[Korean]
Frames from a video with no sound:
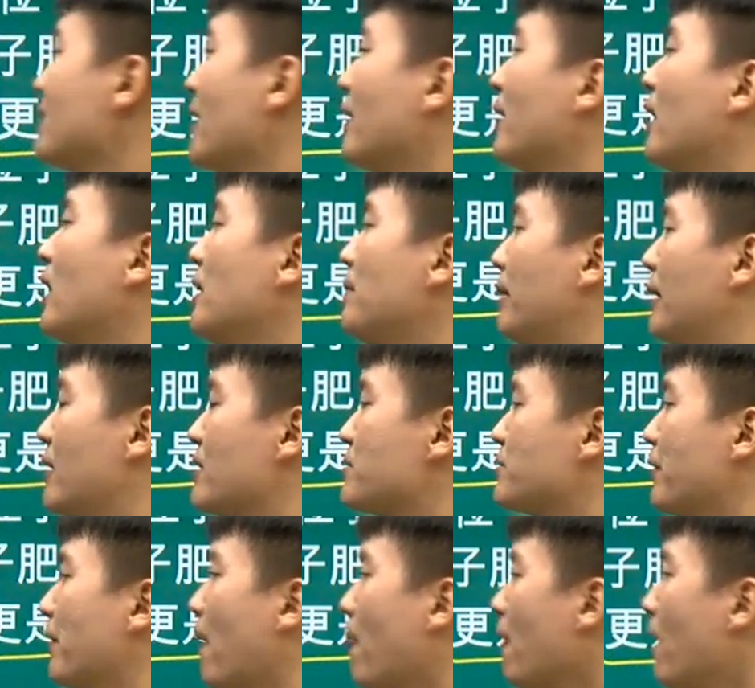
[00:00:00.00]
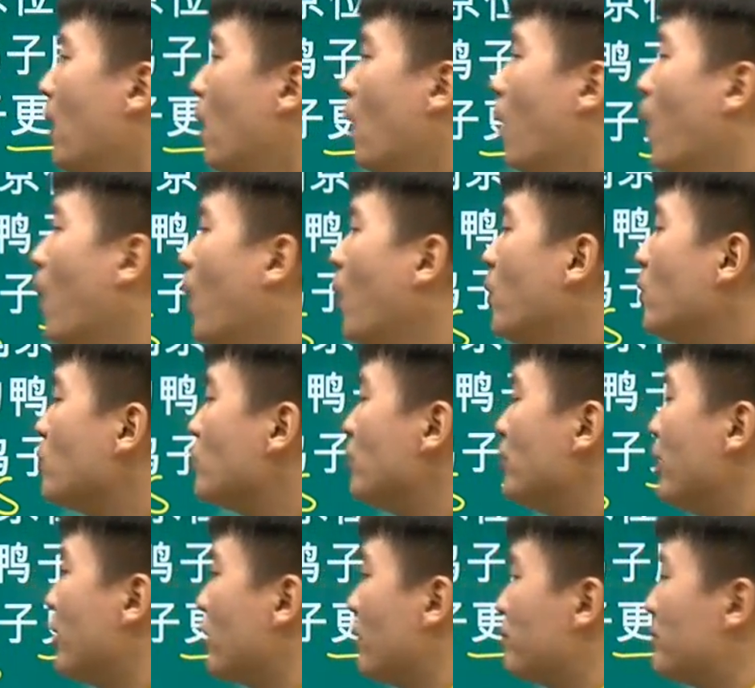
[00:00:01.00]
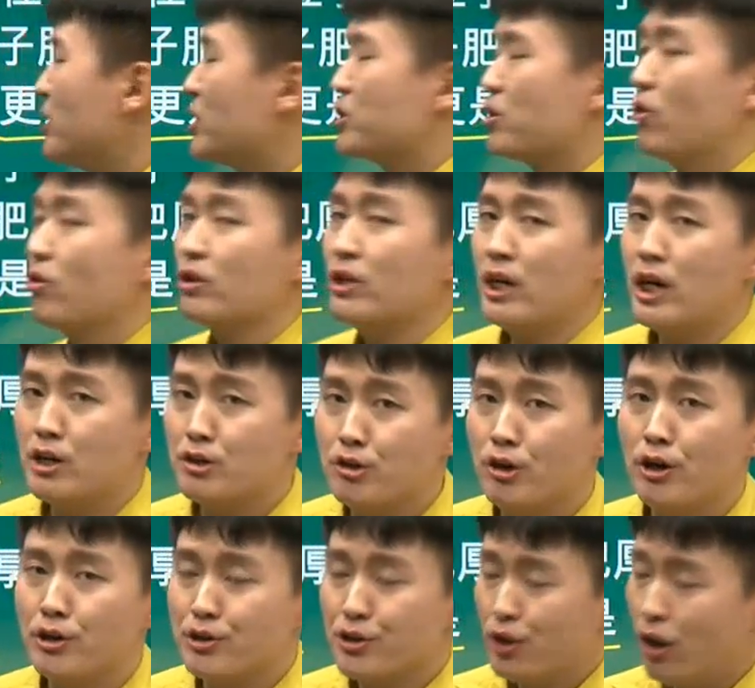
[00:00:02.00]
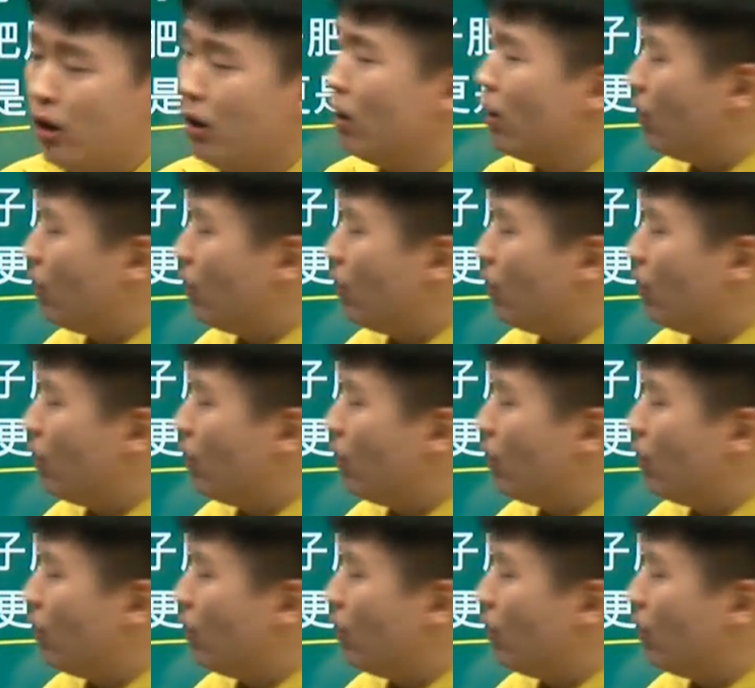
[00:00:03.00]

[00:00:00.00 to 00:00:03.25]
사랑을 받았어요. 호응구 여러분들 정리하셔야죠.